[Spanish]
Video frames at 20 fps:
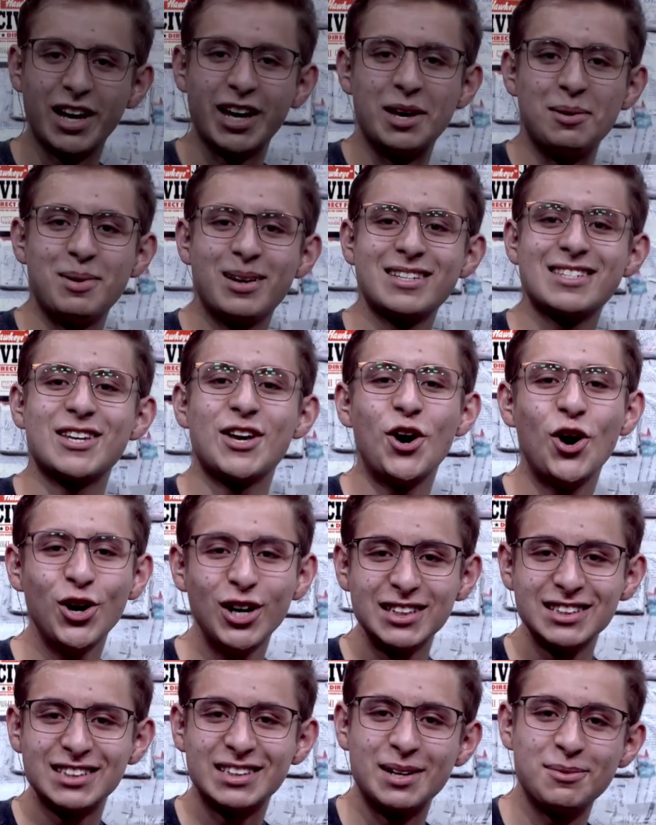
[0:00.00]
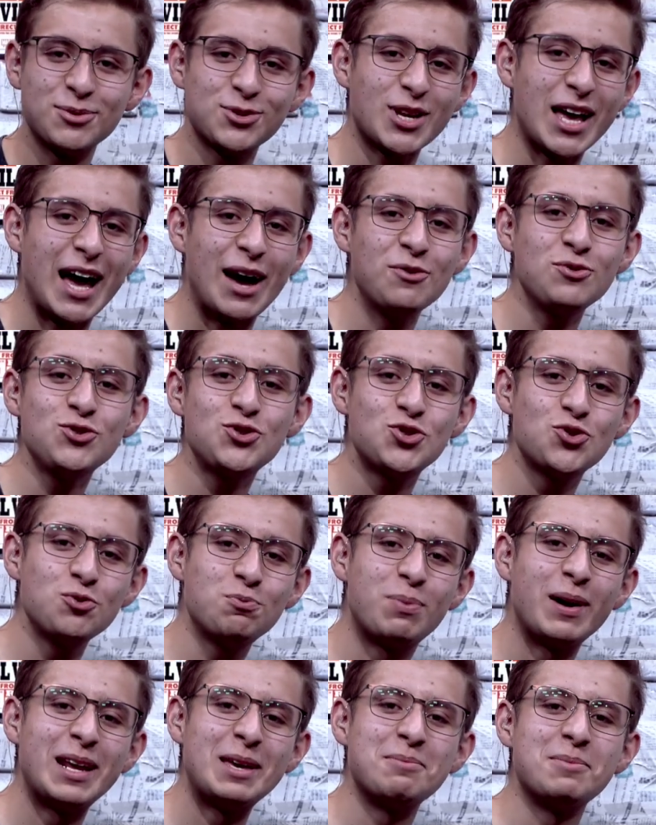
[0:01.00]
gamers, hoy les traemos a un
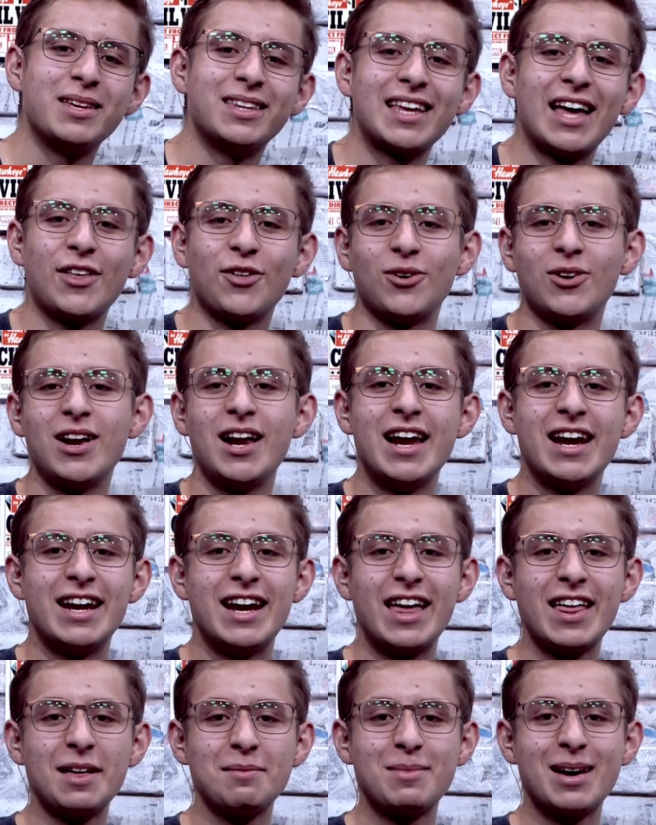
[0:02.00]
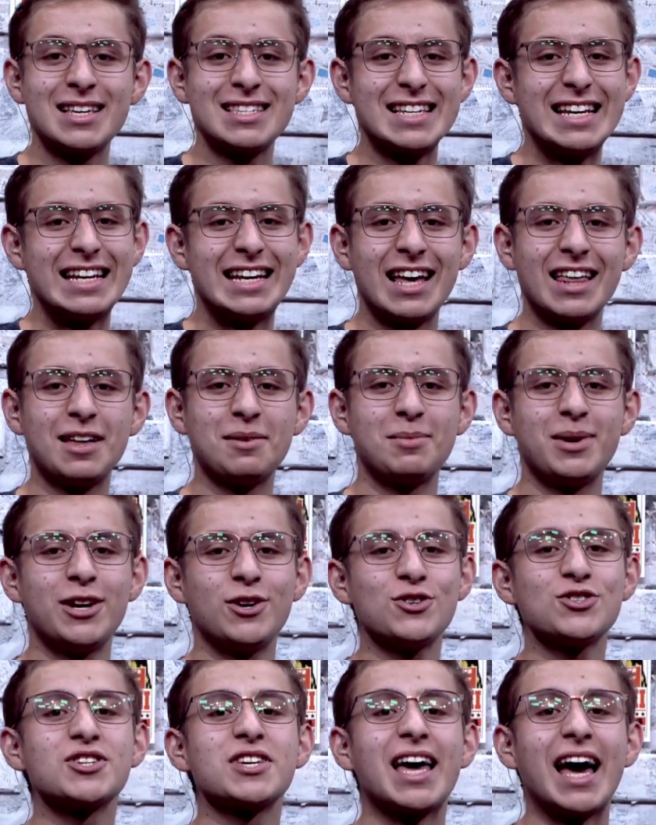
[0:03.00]
super invitado, nada más y nada
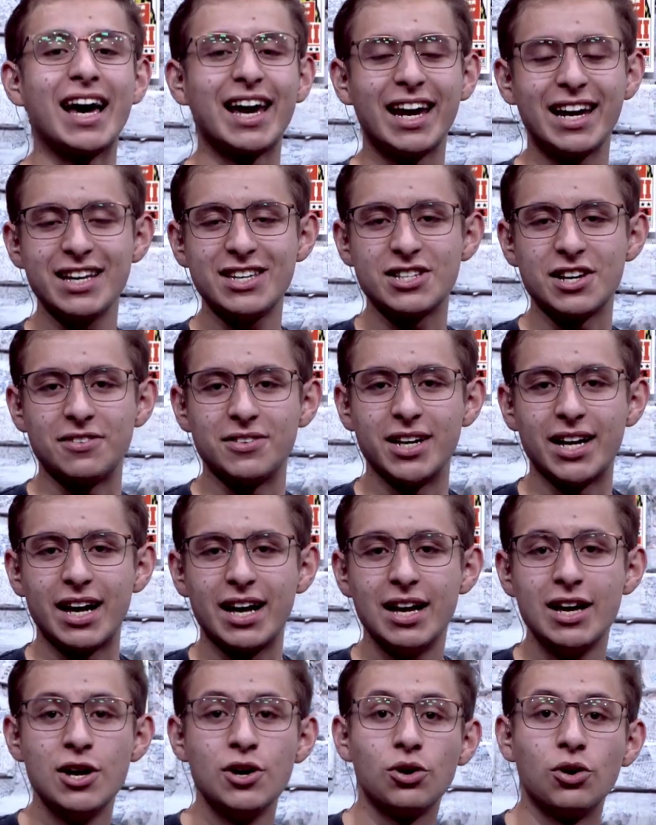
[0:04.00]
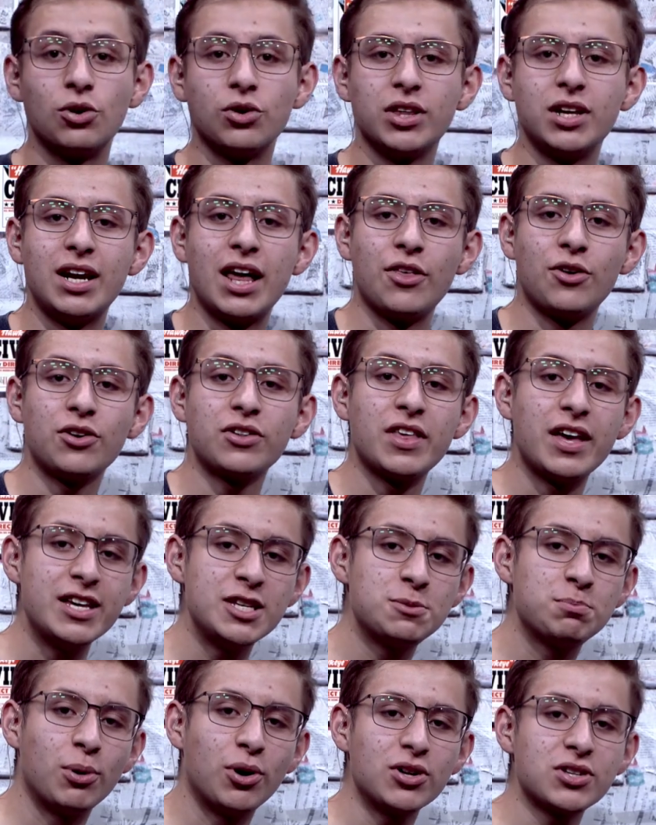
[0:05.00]
menos que a Keri Chavira, coordinador de
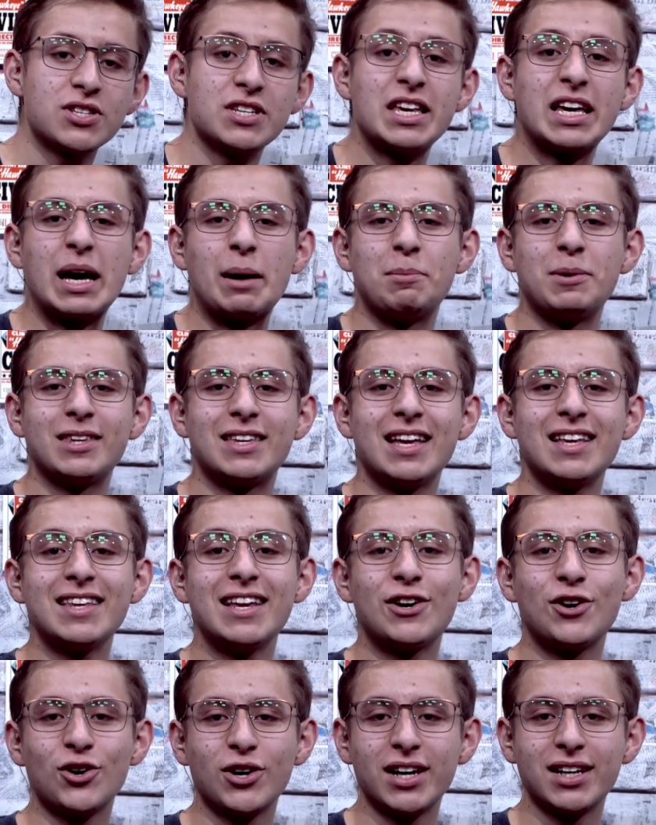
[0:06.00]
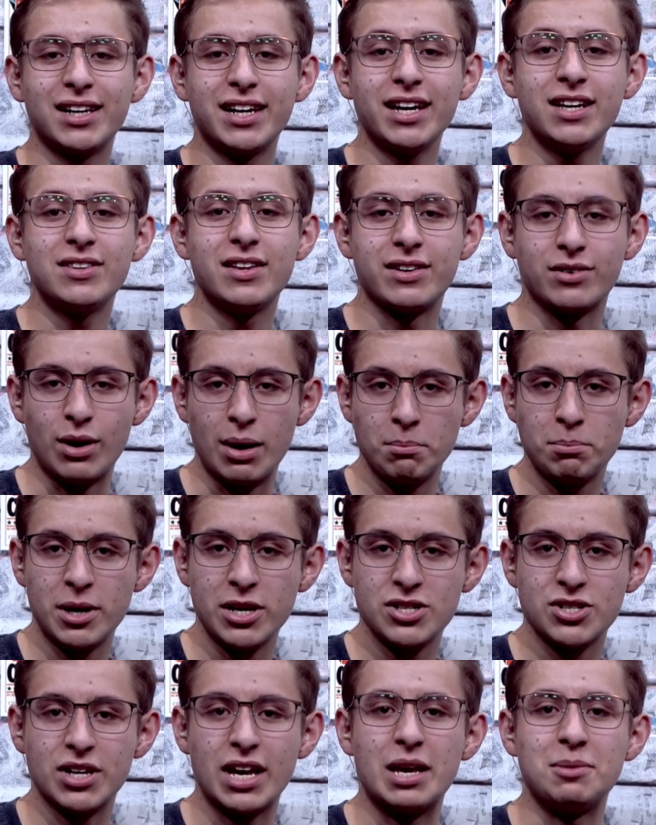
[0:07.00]
esports y capitán de Rocket League de
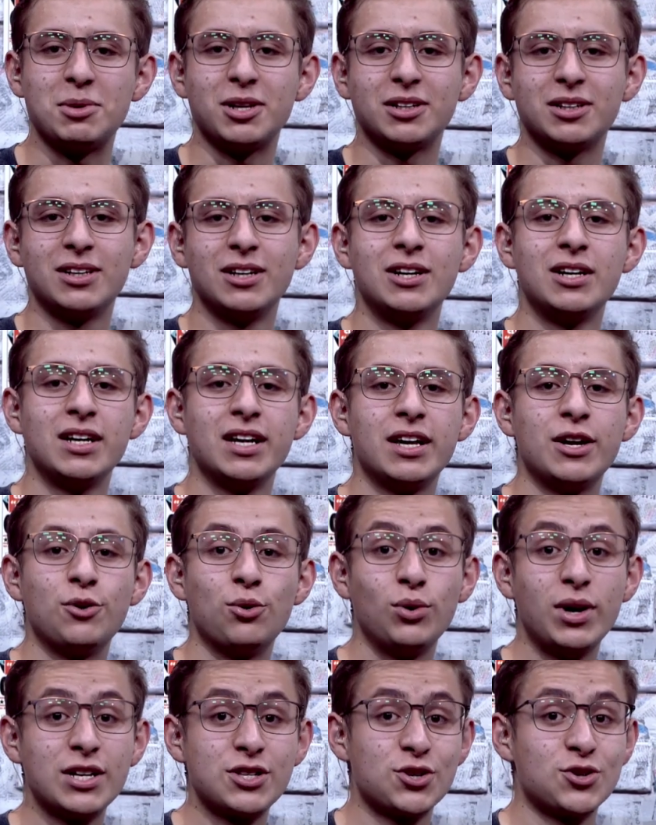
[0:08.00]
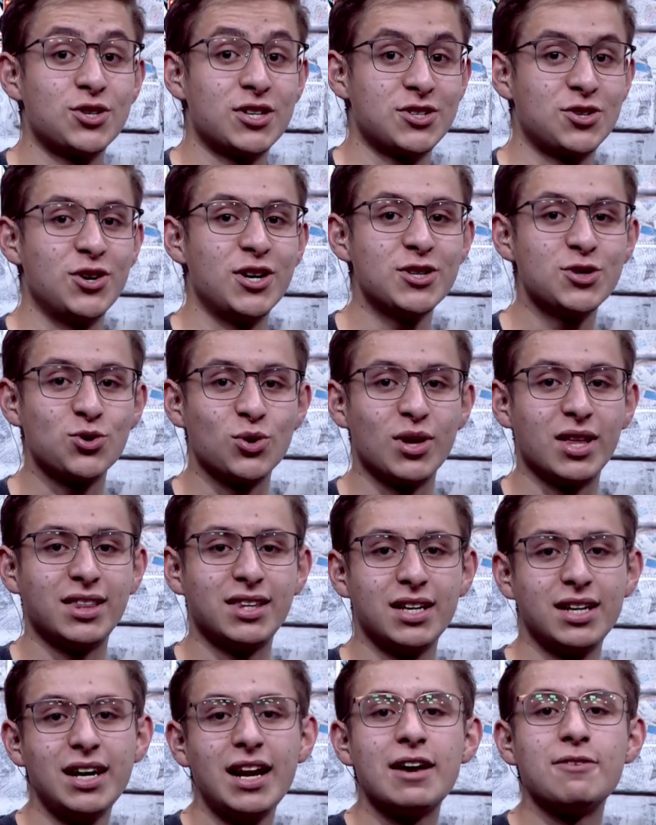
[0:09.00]
Rampage Gaming, una asociación
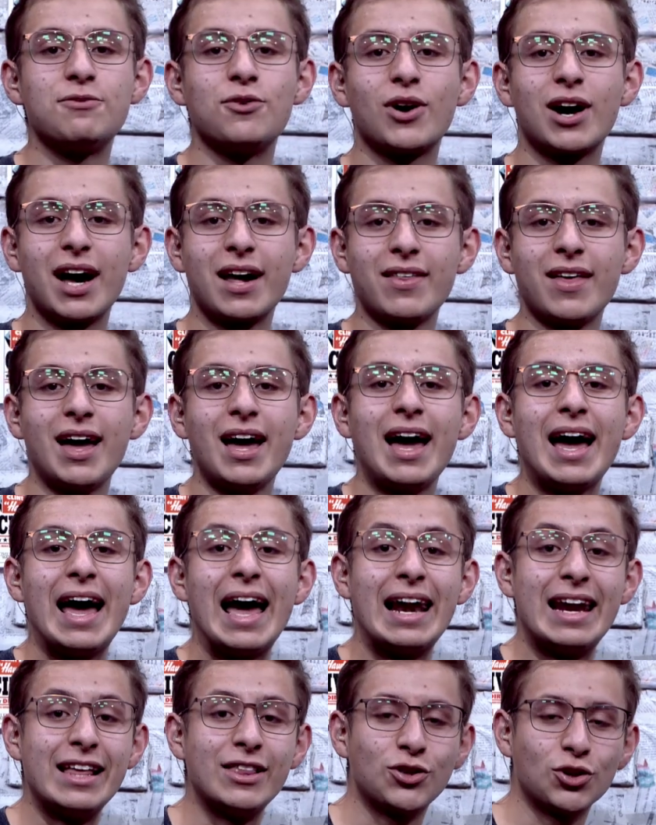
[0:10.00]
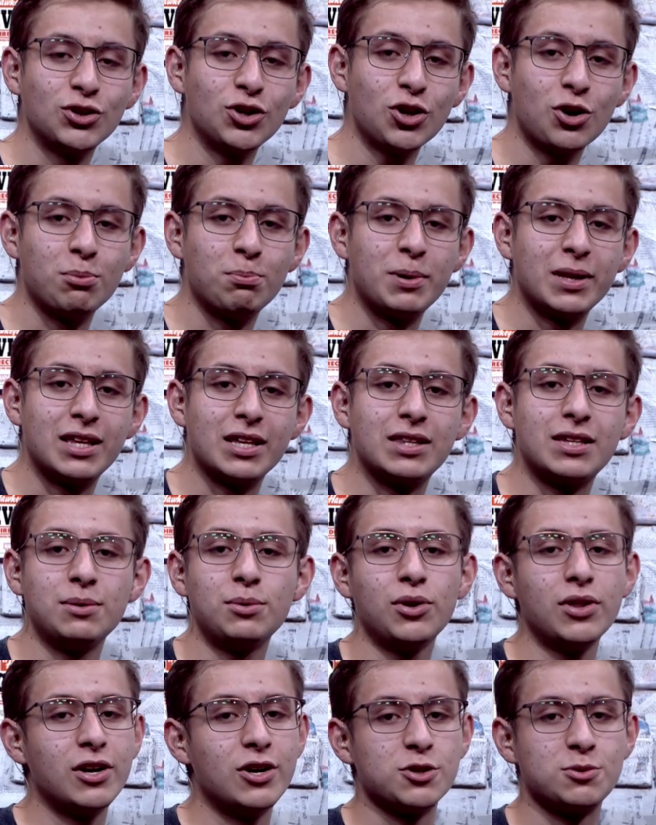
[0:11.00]
estudiantil enfocada al entorno
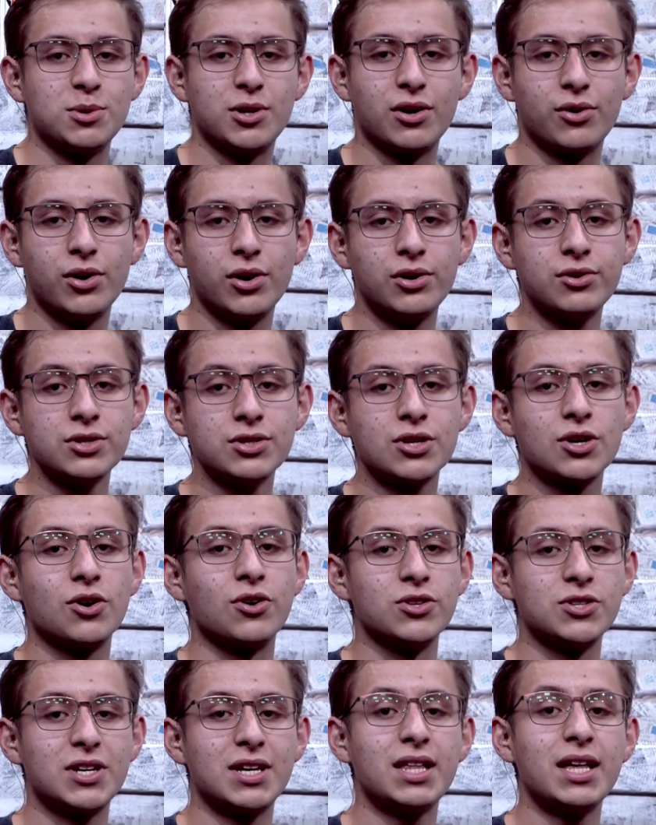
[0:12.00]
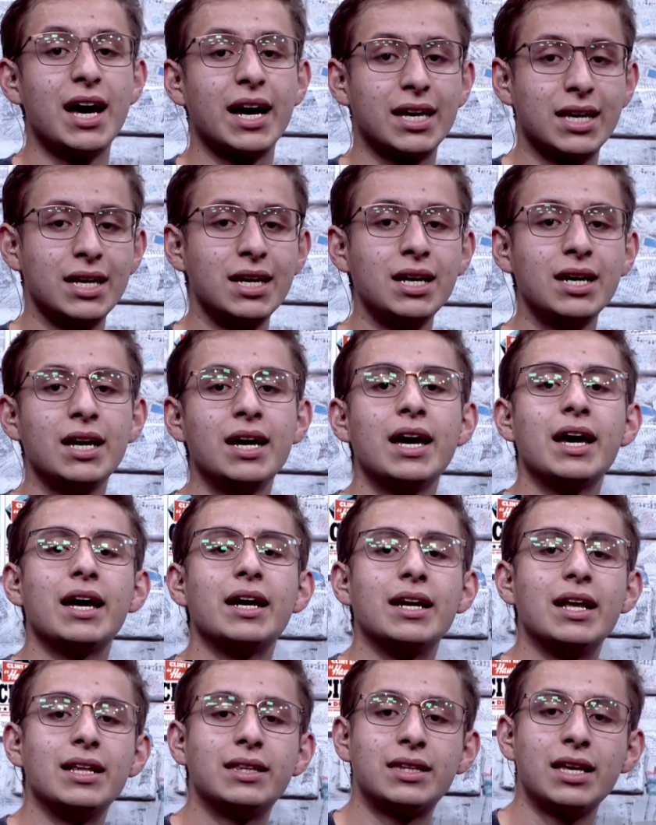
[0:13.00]
competitivo de los videojuegos con sede aquí
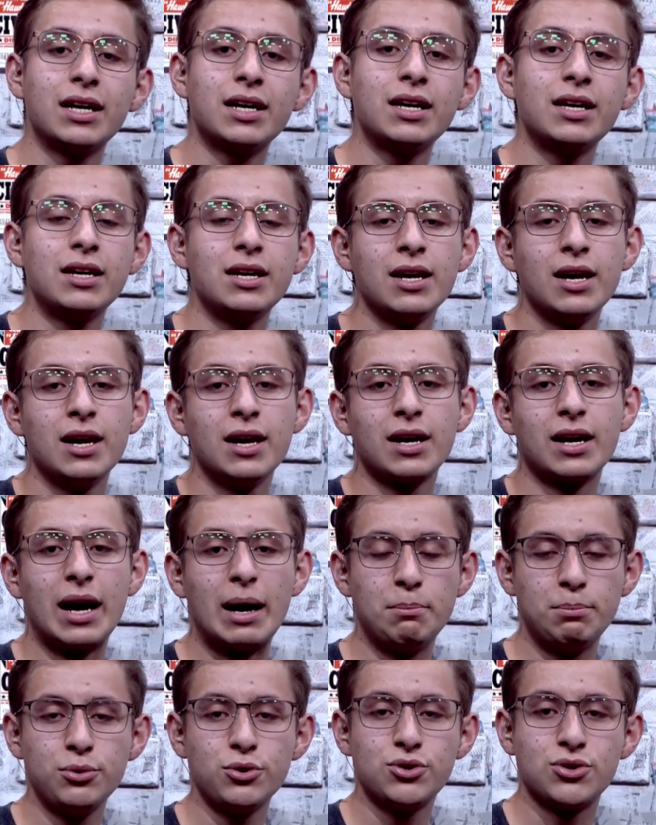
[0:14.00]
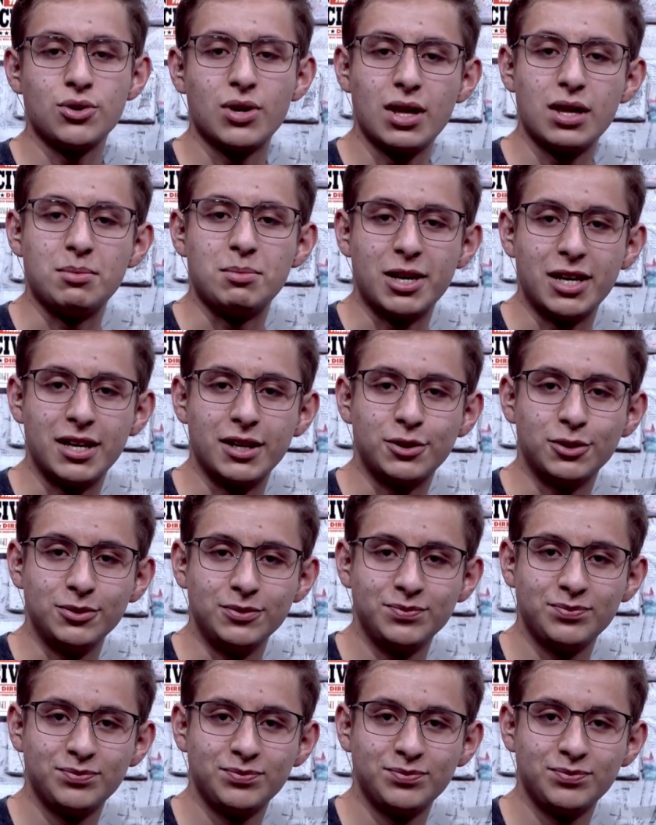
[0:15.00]
en el TEC Campus Ciudad de México.